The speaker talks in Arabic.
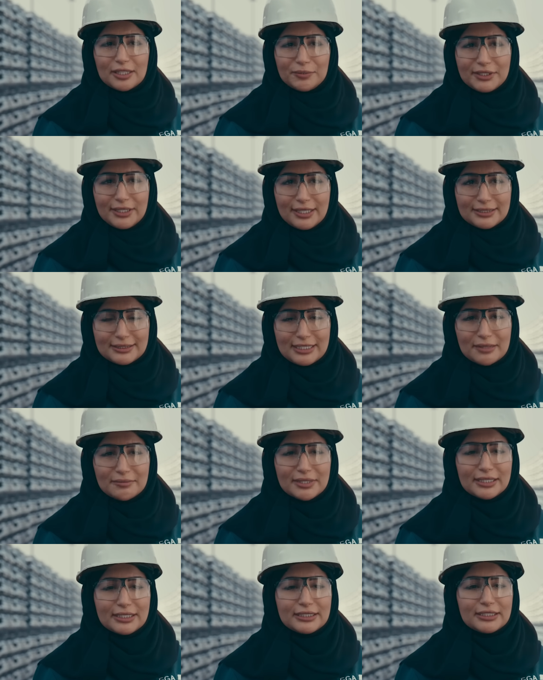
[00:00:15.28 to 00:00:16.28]
طبيعة
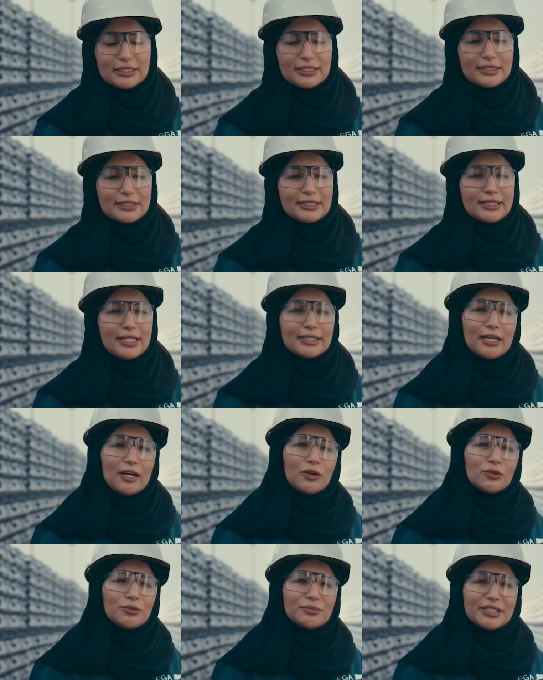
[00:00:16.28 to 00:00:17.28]
عملي أني أنا
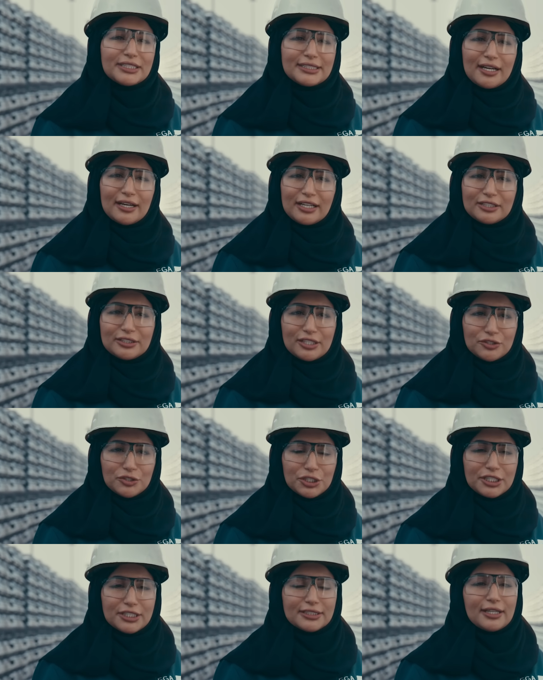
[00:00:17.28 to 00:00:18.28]
أقوم بإدارة
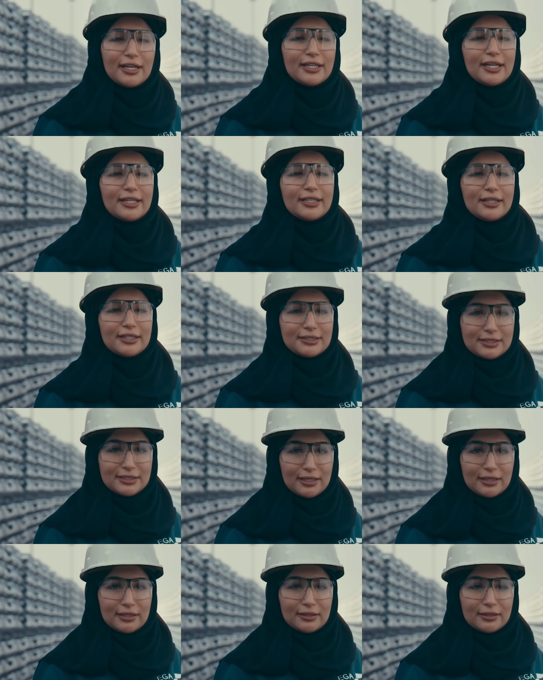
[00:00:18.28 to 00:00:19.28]
تنشيط خلايا الاختزال